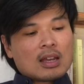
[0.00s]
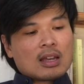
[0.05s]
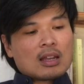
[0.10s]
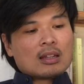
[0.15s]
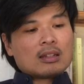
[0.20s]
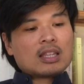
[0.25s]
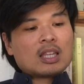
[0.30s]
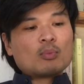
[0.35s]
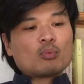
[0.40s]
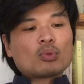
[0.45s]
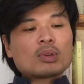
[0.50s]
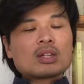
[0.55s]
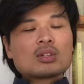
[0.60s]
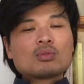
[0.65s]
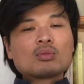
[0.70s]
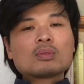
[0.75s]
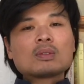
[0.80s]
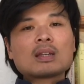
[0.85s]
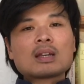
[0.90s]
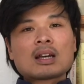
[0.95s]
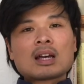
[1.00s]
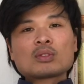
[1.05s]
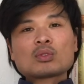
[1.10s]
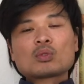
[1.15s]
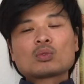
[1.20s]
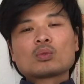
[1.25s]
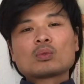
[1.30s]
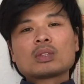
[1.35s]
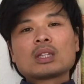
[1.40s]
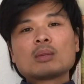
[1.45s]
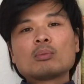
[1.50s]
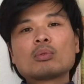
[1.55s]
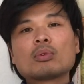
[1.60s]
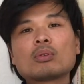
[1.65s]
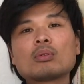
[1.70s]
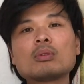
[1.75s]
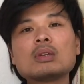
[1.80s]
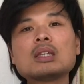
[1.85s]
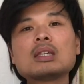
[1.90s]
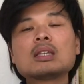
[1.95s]
Des bruits souterrains, ce sont des
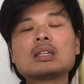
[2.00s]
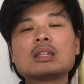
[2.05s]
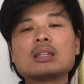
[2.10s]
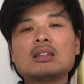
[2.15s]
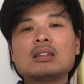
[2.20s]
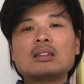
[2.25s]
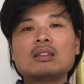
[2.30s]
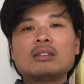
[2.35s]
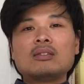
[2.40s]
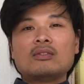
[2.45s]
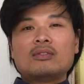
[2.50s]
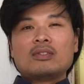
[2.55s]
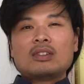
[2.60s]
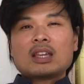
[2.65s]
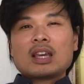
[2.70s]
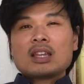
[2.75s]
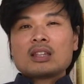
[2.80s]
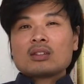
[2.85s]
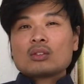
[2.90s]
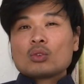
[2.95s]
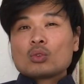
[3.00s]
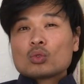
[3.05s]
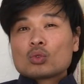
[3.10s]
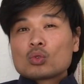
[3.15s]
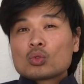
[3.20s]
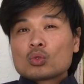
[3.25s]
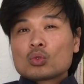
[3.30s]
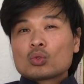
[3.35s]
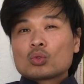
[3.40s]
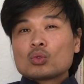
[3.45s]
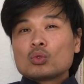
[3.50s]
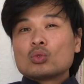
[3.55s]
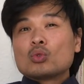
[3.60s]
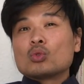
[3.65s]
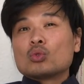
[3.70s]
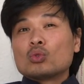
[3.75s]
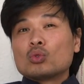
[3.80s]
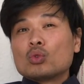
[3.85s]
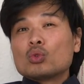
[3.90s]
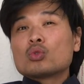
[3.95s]
bruits qui viennent de
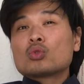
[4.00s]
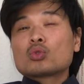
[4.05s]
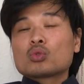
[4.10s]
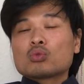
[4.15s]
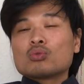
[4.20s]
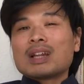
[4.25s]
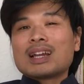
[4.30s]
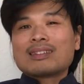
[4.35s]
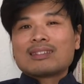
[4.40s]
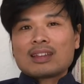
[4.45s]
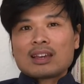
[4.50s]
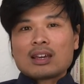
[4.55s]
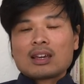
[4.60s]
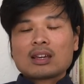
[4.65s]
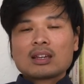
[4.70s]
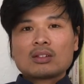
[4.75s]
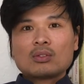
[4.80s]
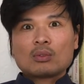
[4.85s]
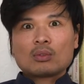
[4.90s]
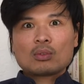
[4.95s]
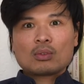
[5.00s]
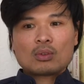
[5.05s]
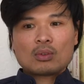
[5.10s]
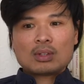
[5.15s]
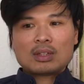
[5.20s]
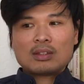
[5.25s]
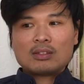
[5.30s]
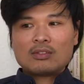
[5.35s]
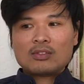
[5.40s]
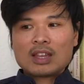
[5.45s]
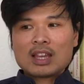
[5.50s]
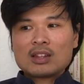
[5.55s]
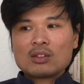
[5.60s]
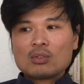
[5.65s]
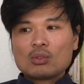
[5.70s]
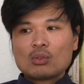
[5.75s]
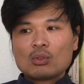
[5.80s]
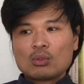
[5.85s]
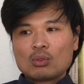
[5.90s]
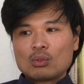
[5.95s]
dessous la terre, donc euh, qui viennent
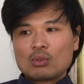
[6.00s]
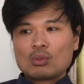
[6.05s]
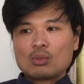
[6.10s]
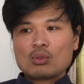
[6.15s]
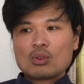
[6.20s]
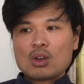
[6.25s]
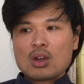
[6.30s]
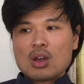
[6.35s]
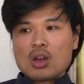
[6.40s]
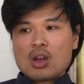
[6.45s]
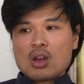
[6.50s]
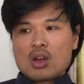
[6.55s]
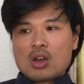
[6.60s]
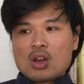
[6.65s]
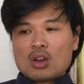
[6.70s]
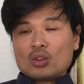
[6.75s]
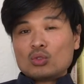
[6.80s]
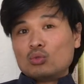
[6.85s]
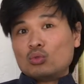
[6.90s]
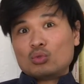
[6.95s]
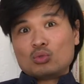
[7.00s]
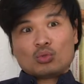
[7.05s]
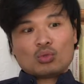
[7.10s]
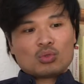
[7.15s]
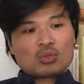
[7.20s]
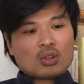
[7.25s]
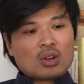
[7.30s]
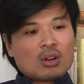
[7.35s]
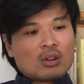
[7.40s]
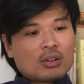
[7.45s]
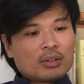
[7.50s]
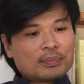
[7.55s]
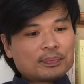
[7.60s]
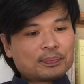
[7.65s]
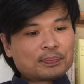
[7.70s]
du sous-sol.